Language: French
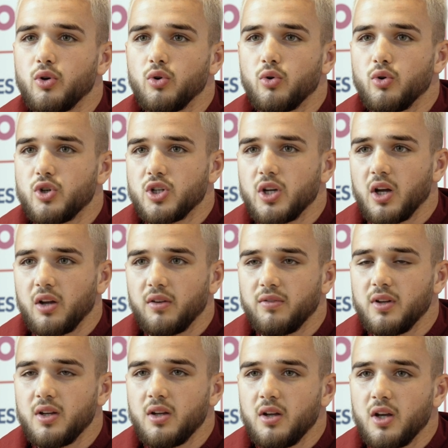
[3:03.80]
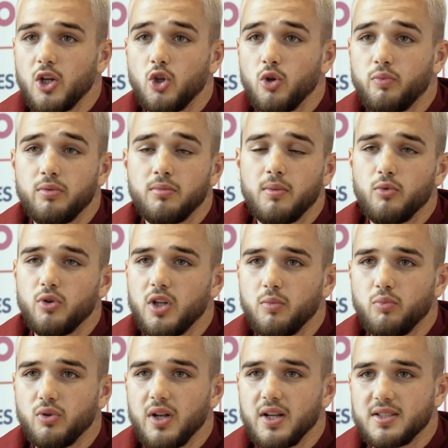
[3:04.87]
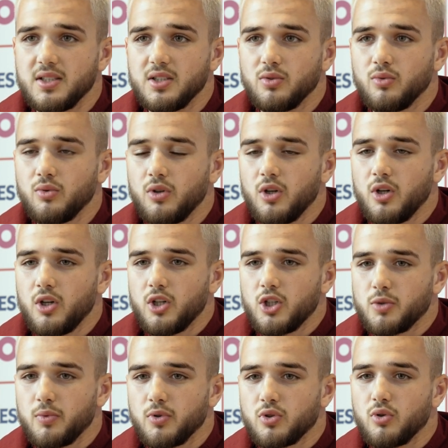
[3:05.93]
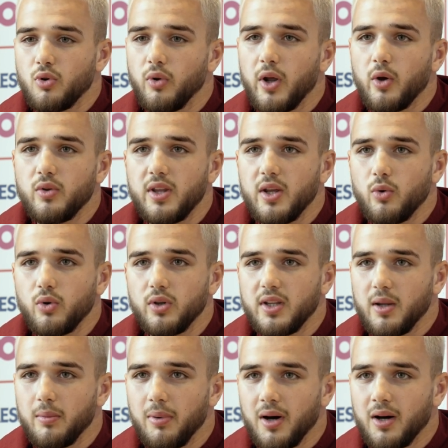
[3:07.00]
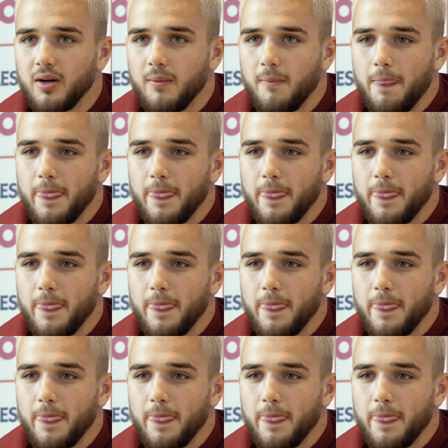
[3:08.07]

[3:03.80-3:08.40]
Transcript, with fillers: que le coach est arrivé, et depuis même le début de la saison, je pense qu'on a eu des hauts et des bas.